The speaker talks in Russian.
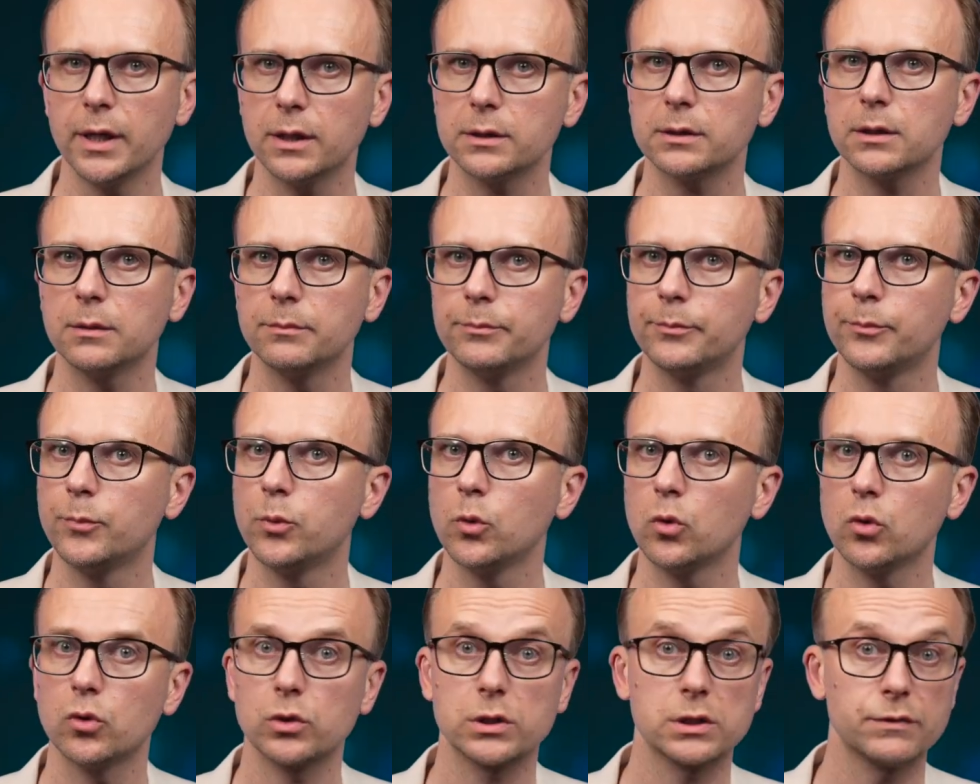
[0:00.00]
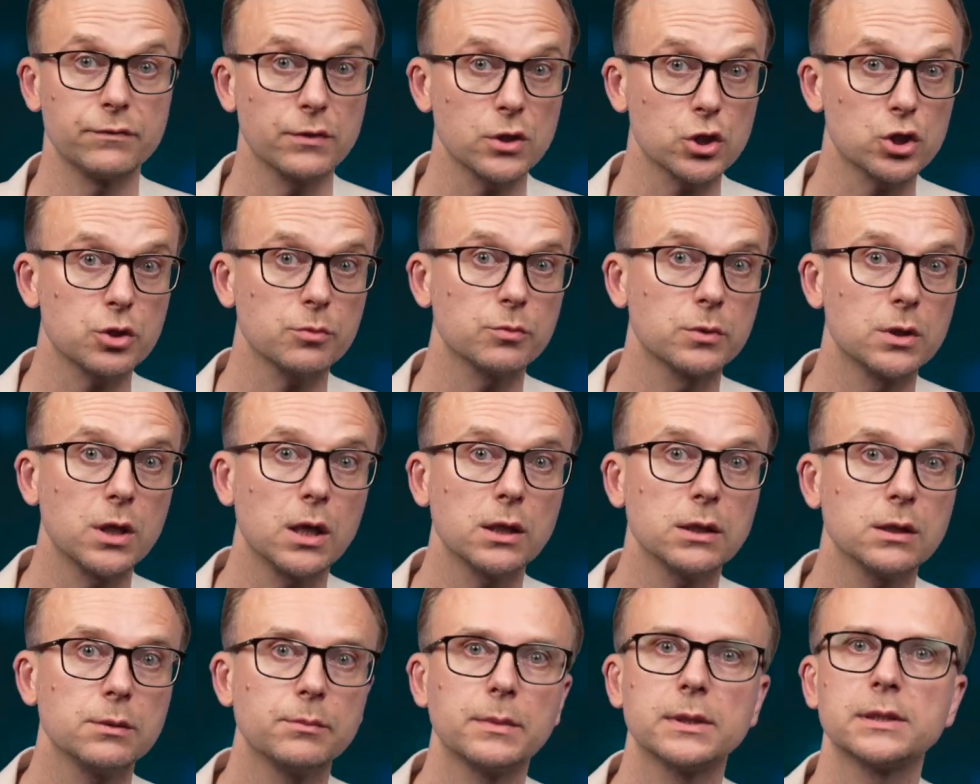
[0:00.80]
этом, по свежим
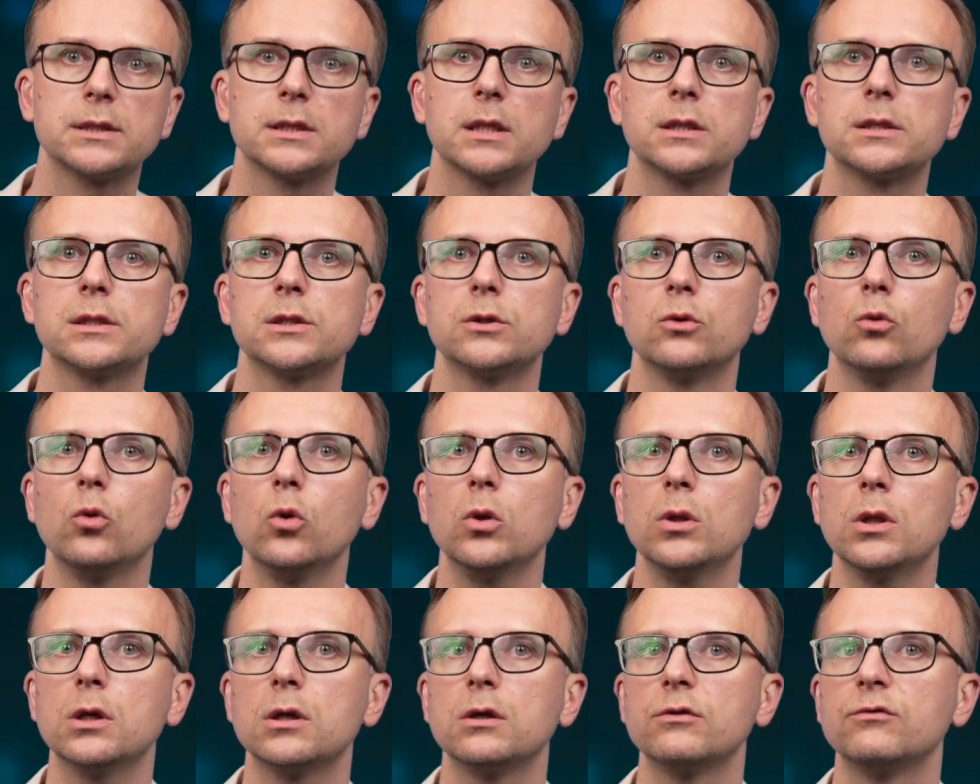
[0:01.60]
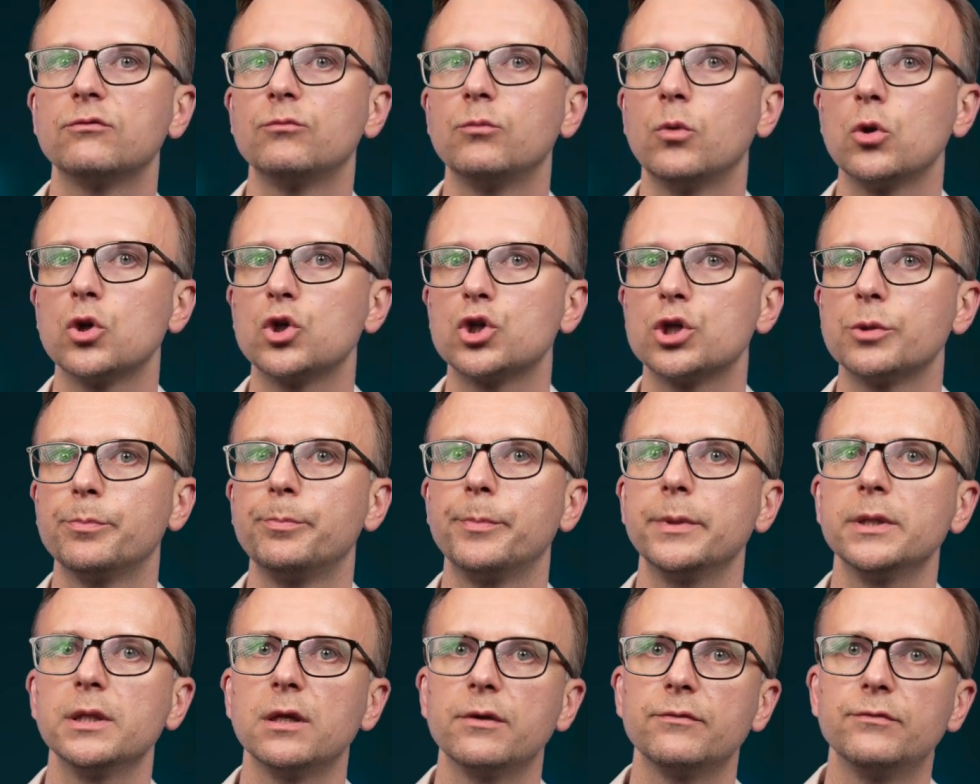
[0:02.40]
данным от социологов, больше
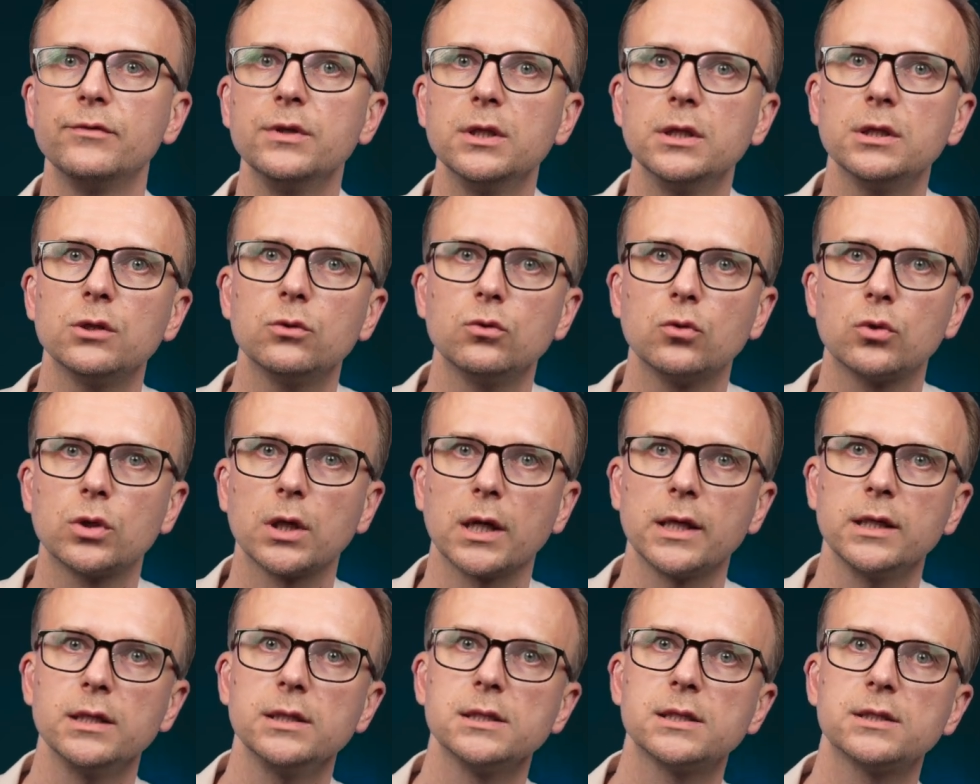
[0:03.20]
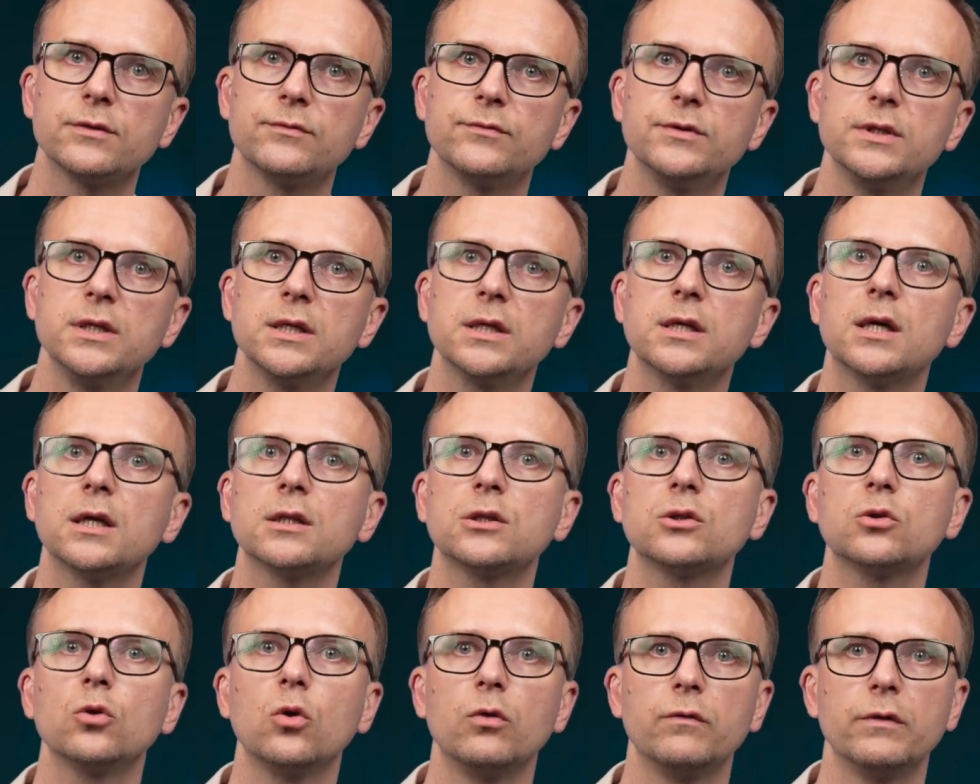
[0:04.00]
половины украинцев не
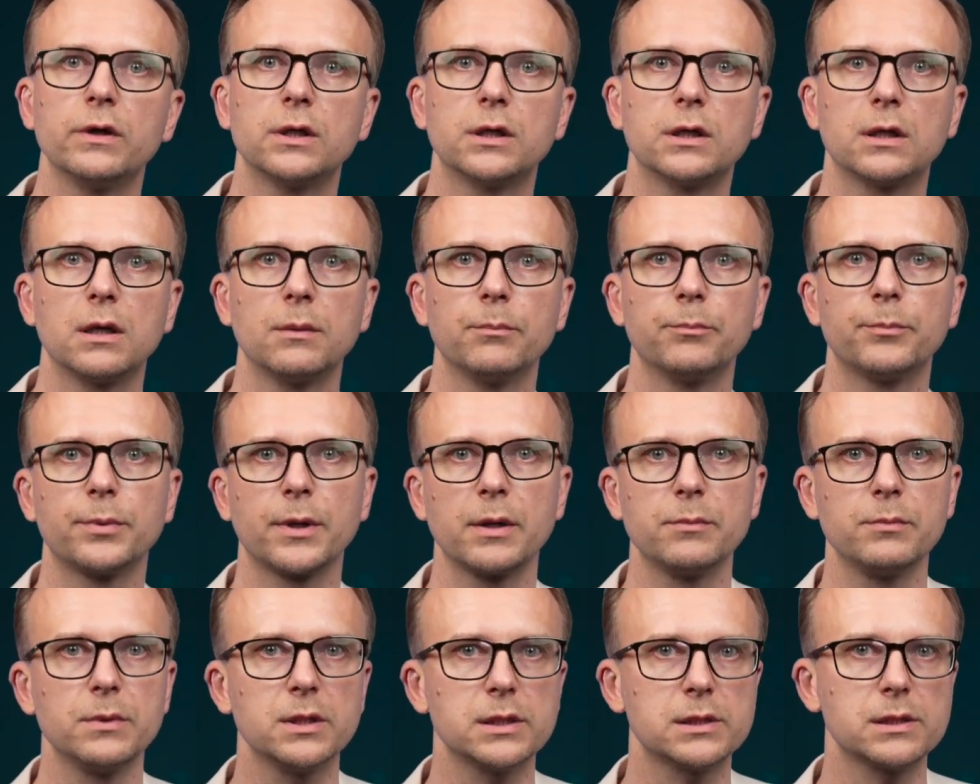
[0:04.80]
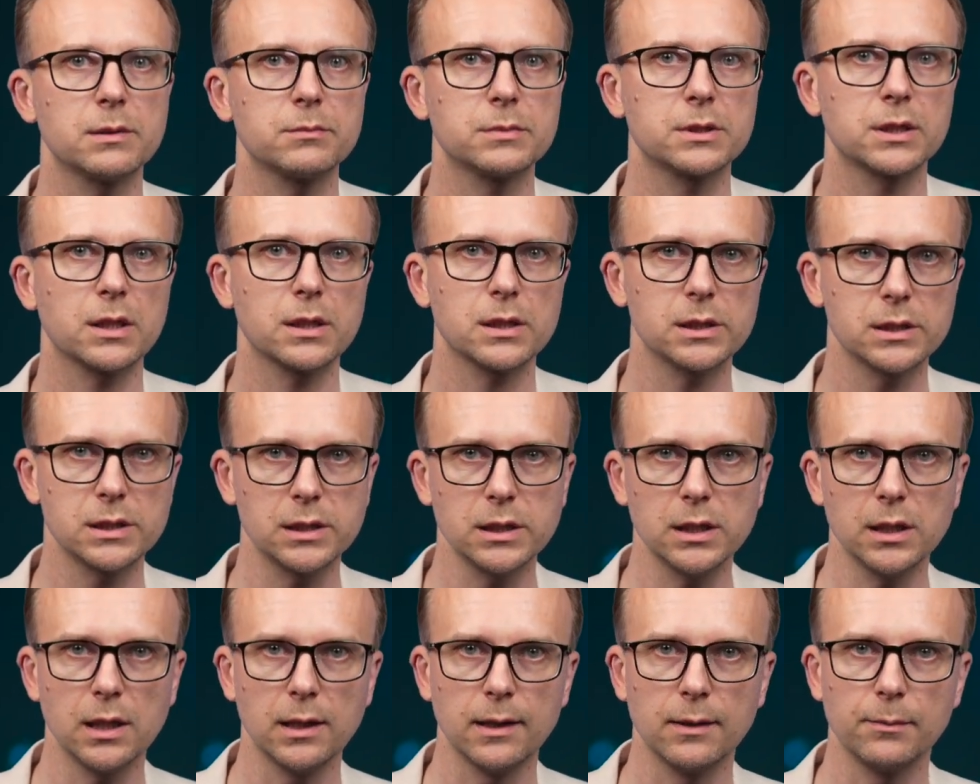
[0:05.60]
готовы к компромиссам с
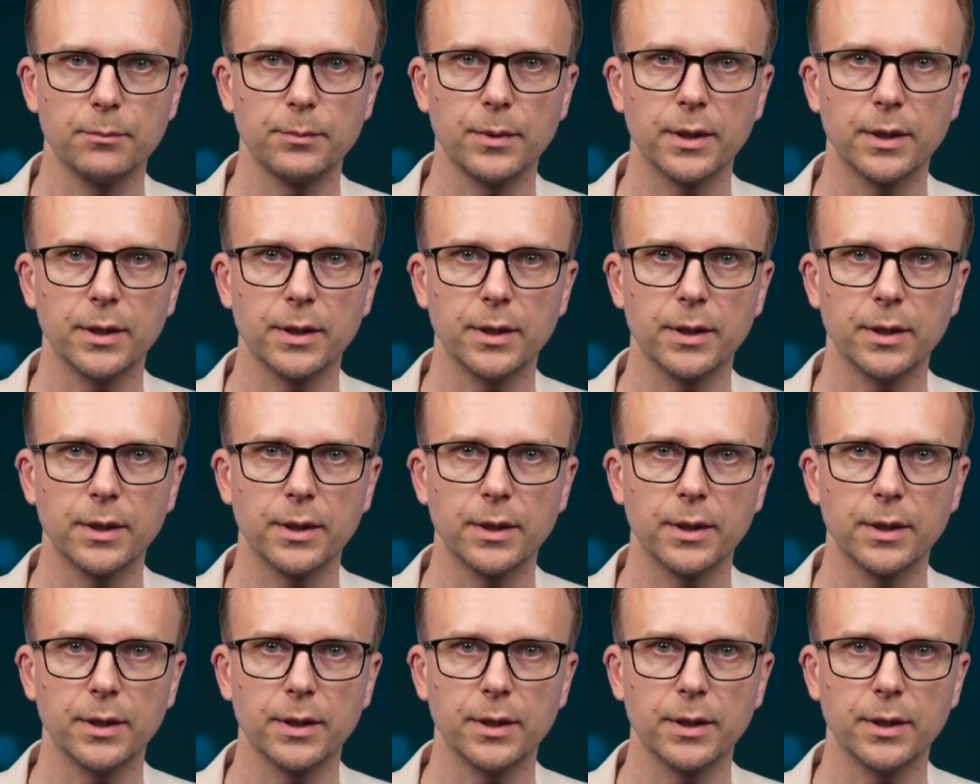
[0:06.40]
Россией.